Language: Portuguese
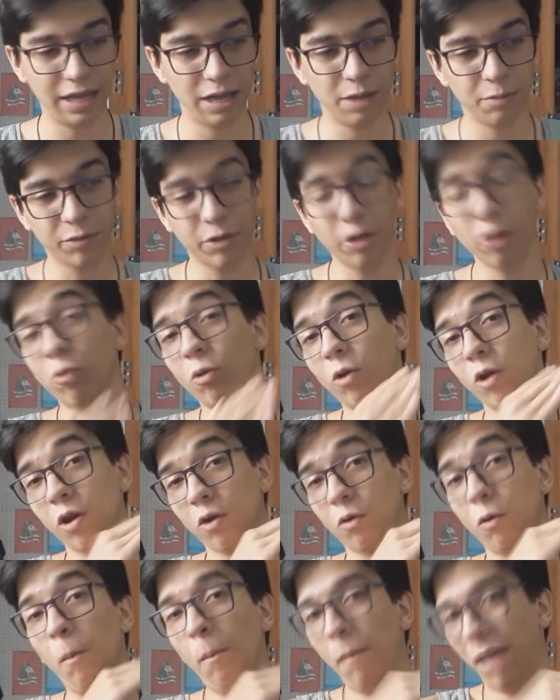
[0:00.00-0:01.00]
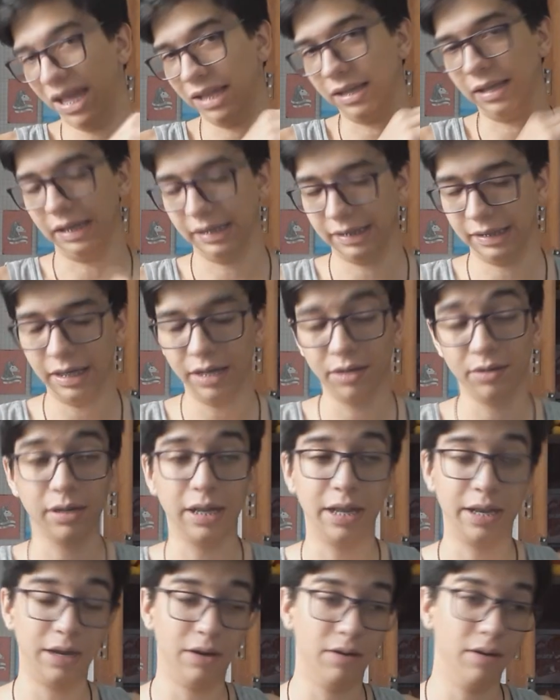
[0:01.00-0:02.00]
porque eu coloco metas, né, no
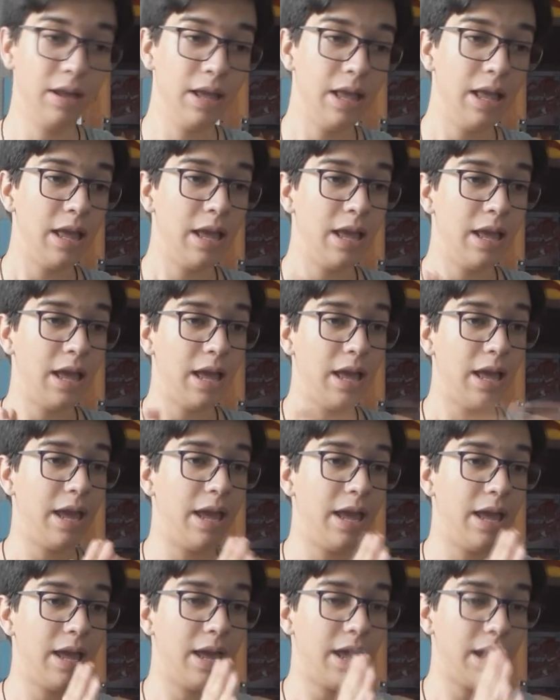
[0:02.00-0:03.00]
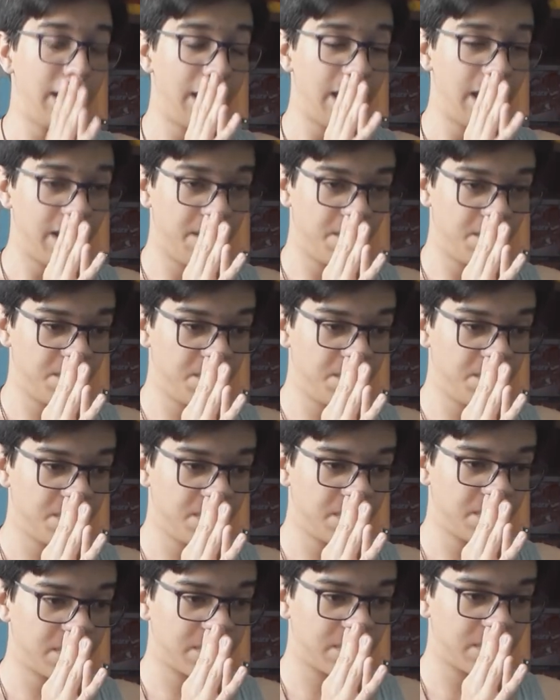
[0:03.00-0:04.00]
canal, é...
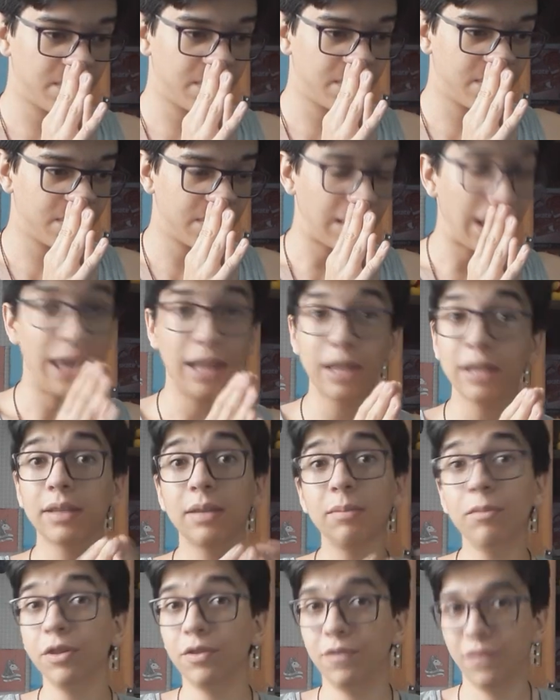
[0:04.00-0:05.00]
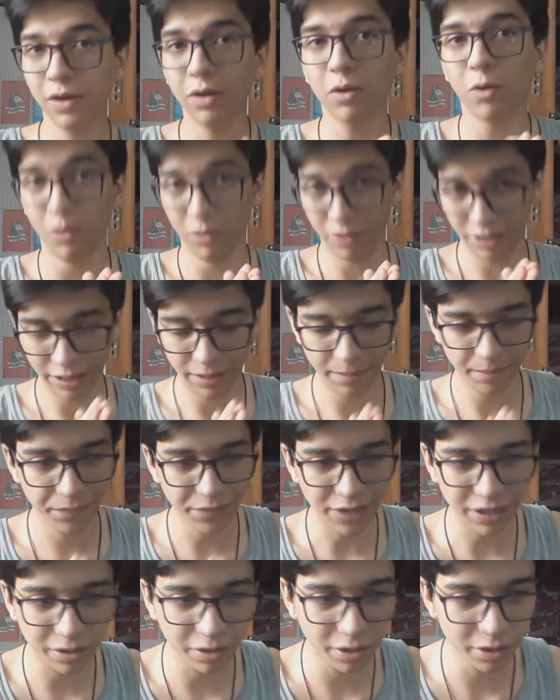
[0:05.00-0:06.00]
ela se modificou, né?
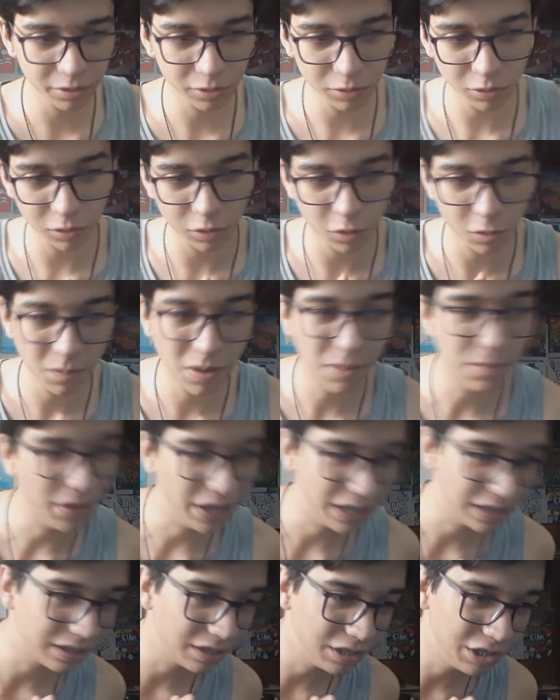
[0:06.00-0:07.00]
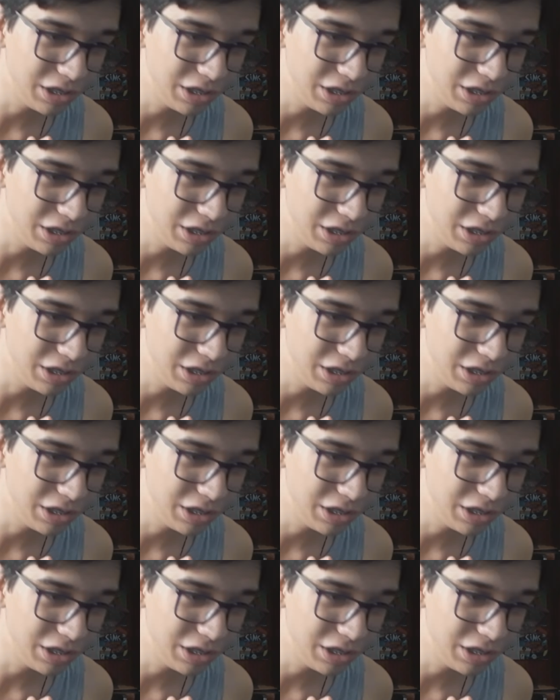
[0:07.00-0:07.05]
Agora eu tô com uma meta